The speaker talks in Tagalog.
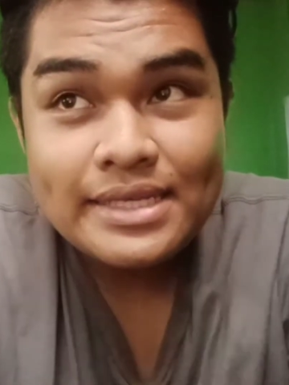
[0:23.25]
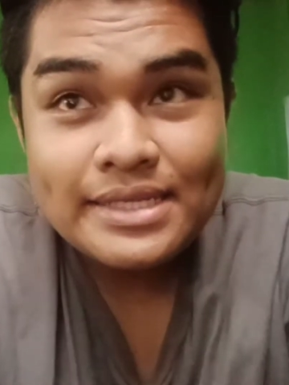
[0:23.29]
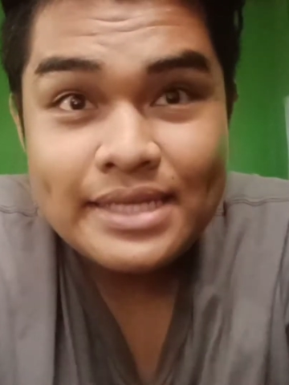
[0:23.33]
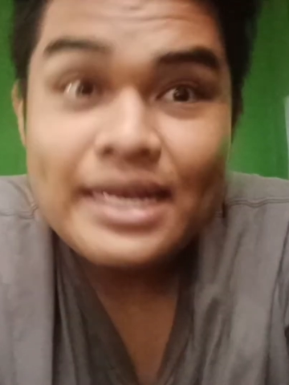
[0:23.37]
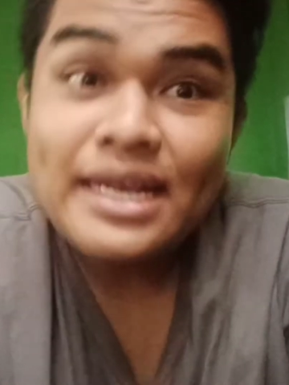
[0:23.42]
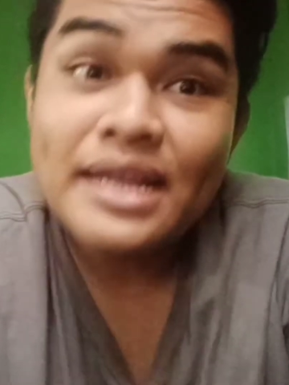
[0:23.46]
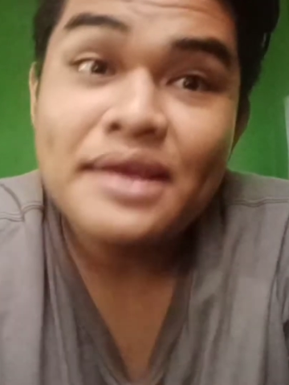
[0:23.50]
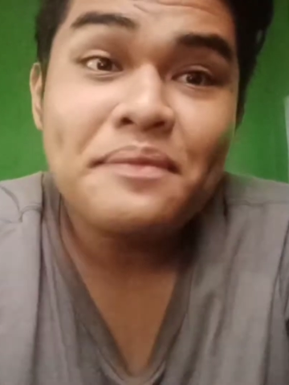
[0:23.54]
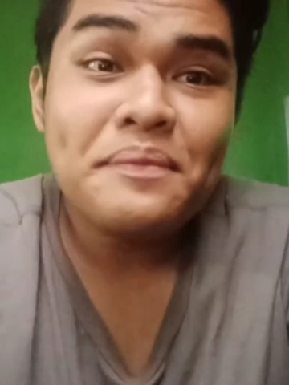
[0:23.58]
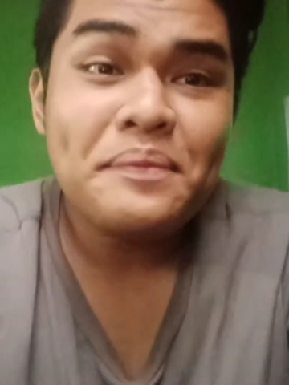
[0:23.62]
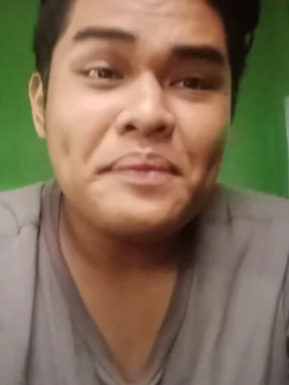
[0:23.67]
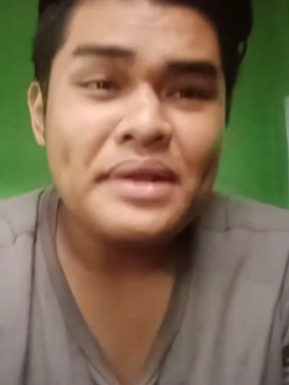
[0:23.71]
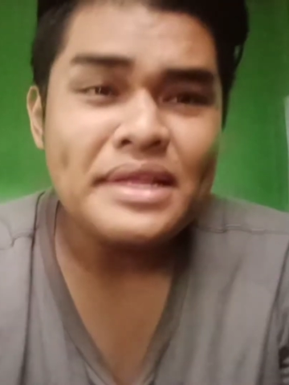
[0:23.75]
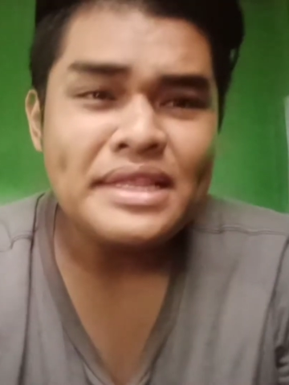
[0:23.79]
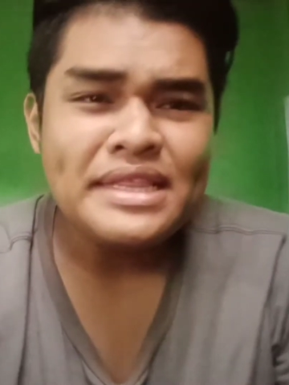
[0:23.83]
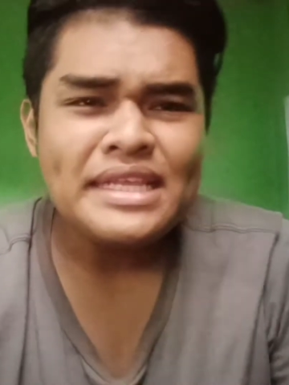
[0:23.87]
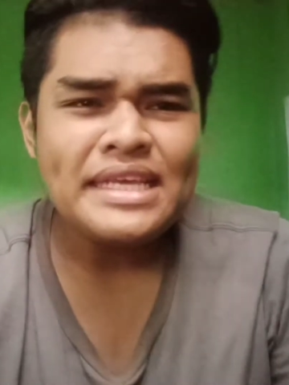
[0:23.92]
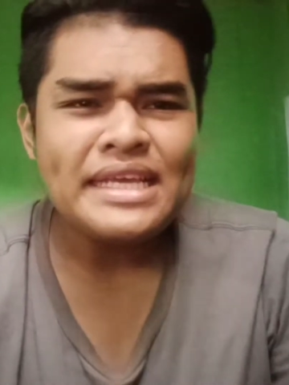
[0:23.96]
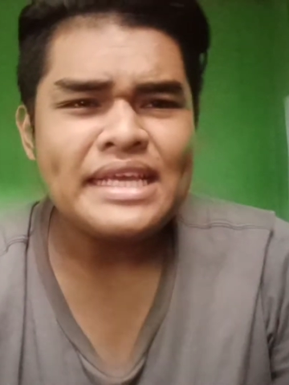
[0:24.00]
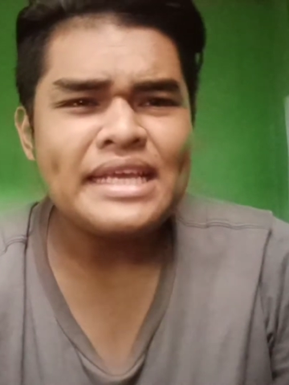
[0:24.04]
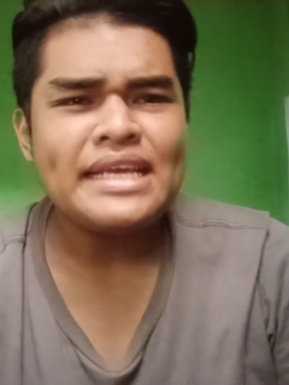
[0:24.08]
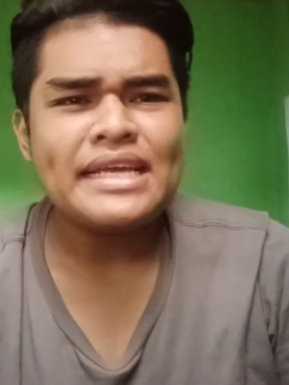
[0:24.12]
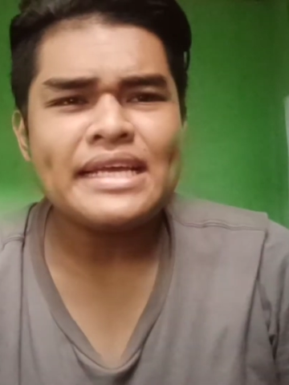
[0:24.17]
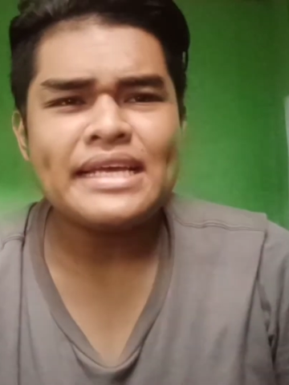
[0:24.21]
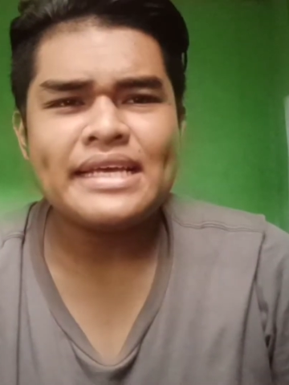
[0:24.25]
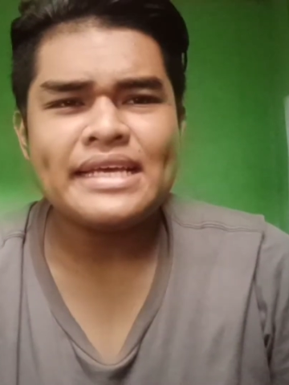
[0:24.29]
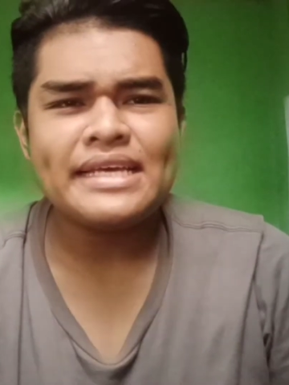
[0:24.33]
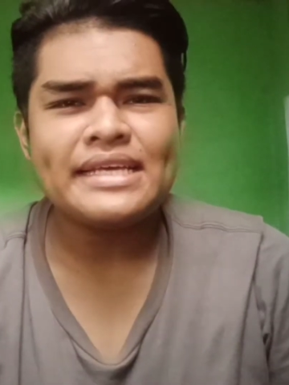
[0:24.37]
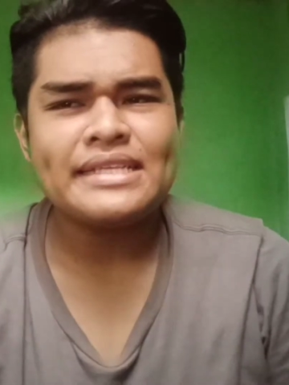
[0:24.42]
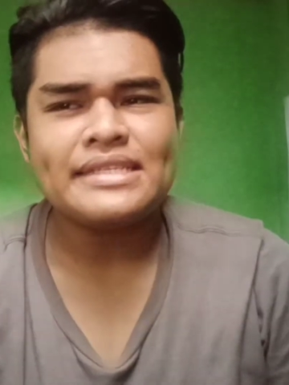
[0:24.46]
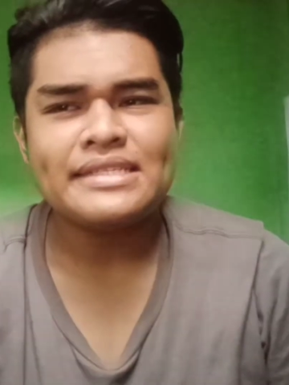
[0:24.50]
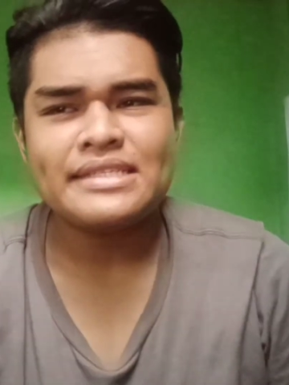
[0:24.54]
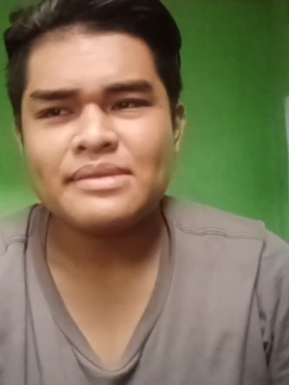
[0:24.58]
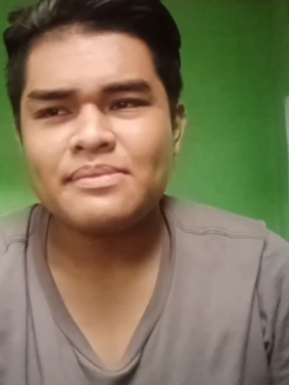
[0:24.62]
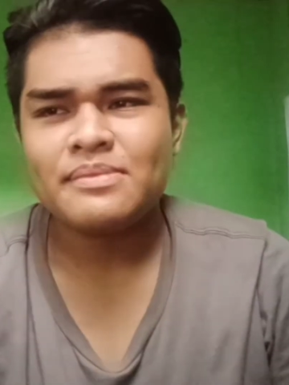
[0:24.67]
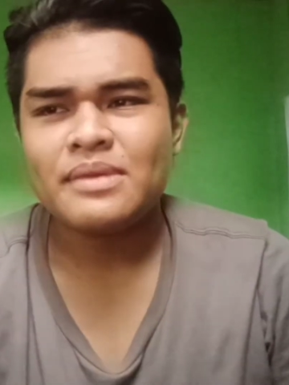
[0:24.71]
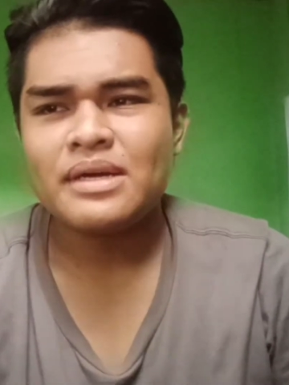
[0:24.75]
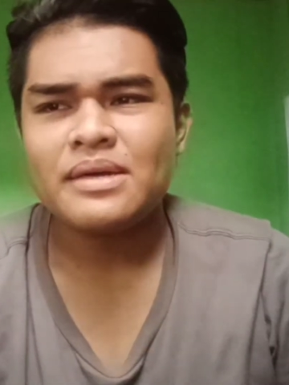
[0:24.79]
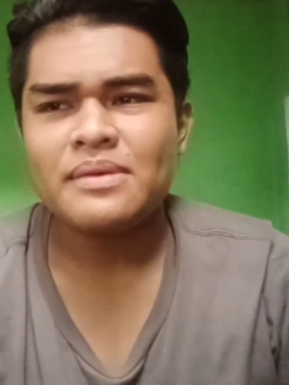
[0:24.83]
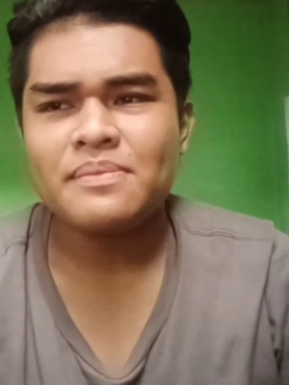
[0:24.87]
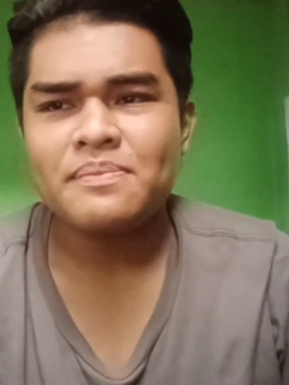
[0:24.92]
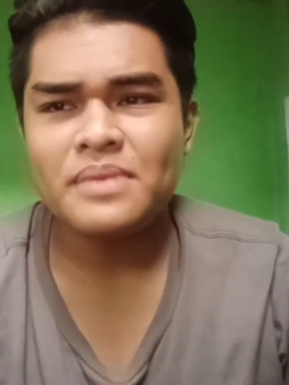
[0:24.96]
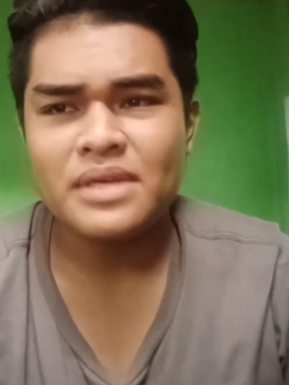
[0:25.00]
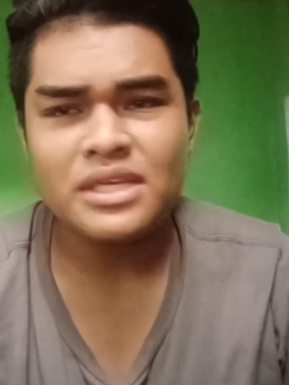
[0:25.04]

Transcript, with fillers: celebrity and sa mga